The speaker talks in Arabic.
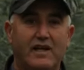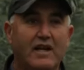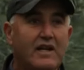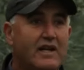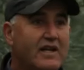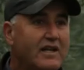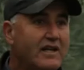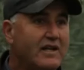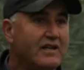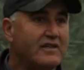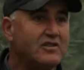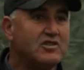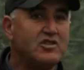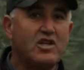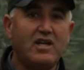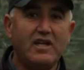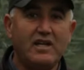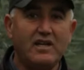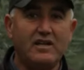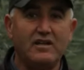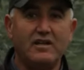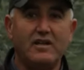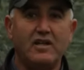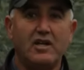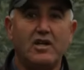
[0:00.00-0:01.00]
اللي
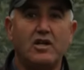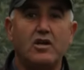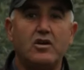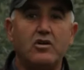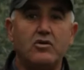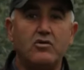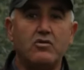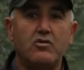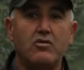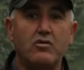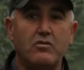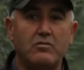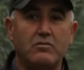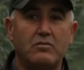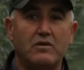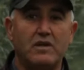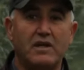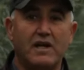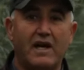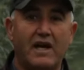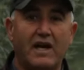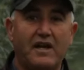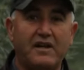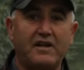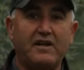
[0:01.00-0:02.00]
جايين اليوم
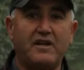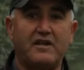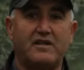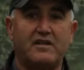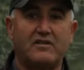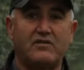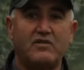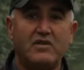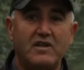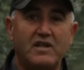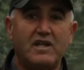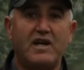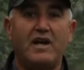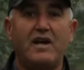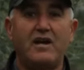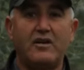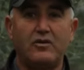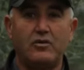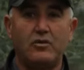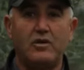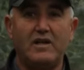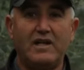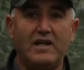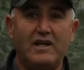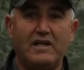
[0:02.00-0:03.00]
قررت في
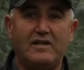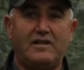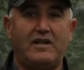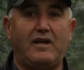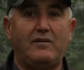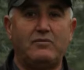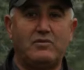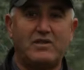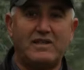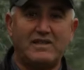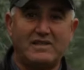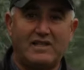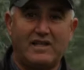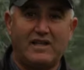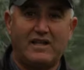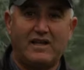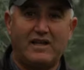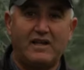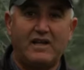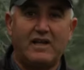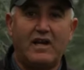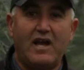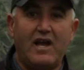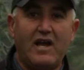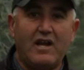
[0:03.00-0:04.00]
نهار وليله تحب
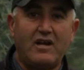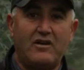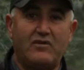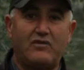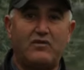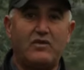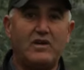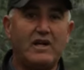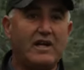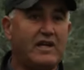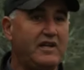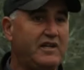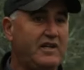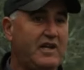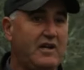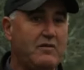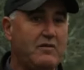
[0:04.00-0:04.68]
تزرع ألف الاخر